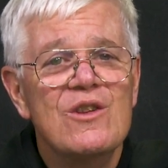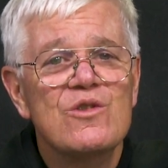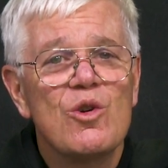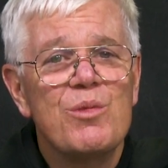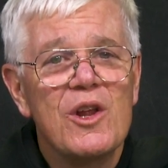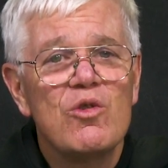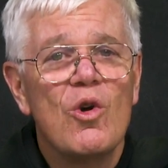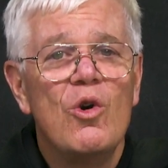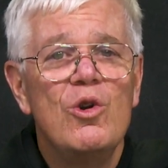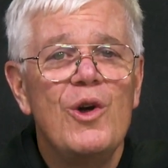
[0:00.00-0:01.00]
sobre
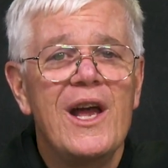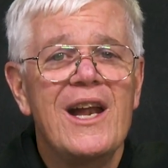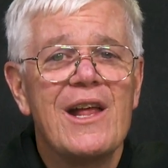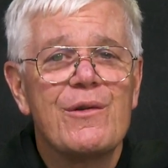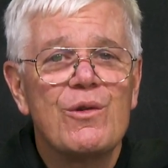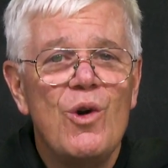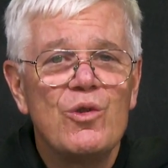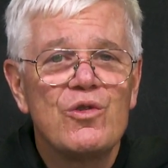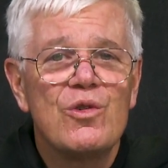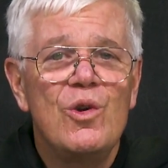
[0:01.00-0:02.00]
todo en el
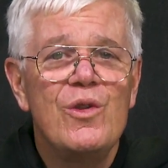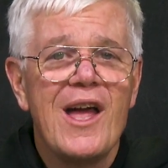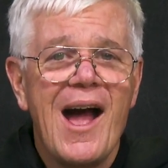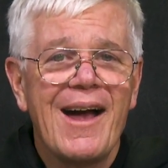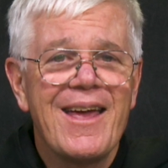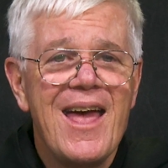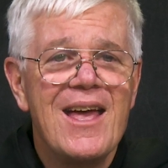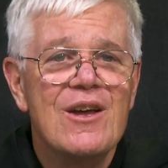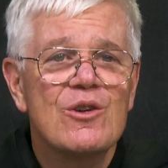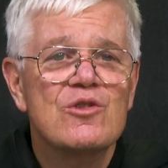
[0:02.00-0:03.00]
rostro de
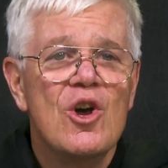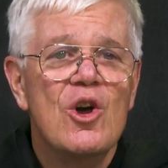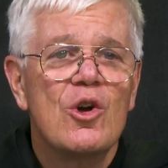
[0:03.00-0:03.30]
aquellos